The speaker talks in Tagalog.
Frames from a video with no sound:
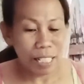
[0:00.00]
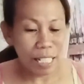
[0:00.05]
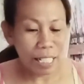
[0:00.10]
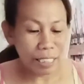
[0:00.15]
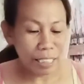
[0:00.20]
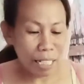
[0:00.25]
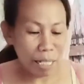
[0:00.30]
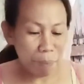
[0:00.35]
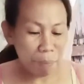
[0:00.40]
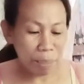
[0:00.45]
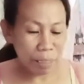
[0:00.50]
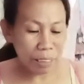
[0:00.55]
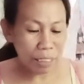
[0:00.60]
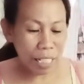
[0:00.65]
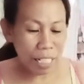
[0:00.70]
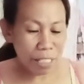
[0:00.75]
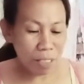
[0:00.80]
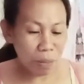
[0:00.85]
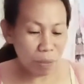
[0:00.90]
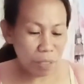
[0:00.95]
At habang
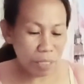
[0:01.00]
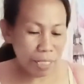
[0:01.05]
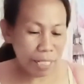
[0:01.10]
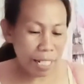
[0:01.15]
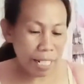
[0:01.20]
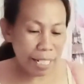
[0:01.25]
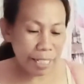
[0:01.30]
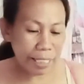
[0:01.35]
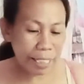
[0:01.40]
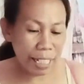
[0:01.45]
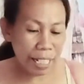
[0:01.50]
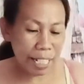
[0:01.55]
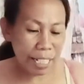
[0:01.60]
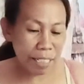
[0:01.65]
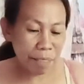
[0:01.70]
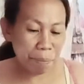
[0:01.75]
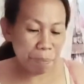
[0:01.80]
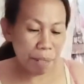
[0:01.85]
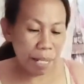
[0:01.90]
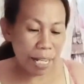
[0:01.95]
tayo
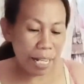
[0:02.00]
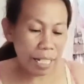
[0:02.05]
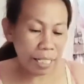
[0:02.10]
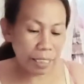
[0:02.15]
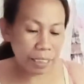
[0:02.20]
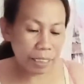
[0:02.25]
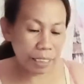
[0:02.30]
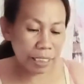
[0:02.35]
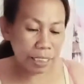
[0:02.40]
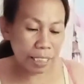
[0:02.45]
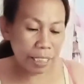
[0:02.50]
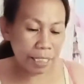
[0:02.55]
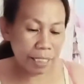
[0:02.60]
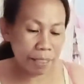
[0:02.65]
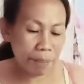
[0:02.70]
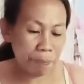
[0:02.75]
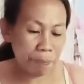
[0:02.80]
nag-unbox,